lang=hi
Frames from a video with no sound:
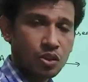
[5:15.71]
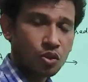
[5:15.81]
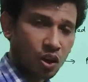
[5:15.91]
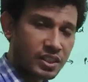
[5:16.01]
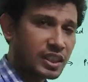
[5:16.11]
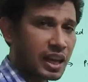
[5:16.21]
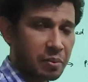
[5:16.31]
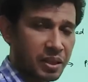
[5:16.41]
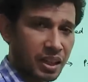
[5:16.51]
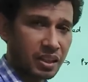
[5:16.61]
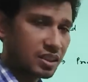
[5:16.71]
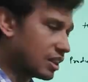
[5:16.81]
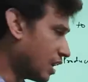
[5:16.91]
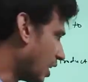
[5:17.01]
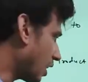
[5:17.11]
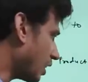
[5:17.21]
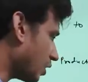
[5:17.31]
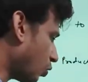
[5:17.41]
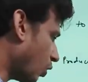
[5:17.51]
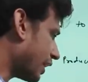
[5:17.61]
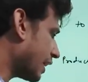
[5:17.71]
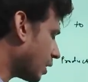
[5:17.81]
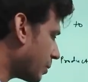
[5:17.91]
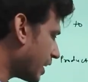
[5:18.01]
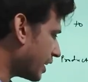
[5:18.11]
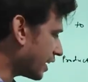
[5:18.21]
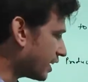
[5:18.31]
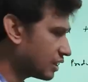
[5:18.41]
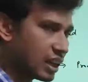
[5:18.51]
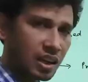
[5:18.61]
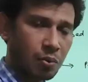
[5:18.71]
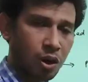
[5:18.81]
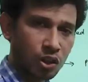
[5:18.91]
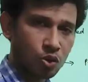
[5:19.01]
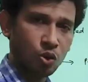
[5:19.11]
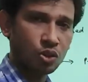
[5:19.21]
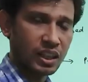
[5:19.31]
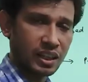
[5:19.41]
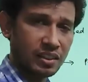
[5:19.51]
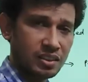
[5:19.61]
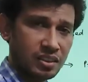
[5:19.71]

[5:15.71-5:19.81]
कॉलिजन डायमीटर अगर कंटेनर में एक ही तरह का मॉलिक्यूल होता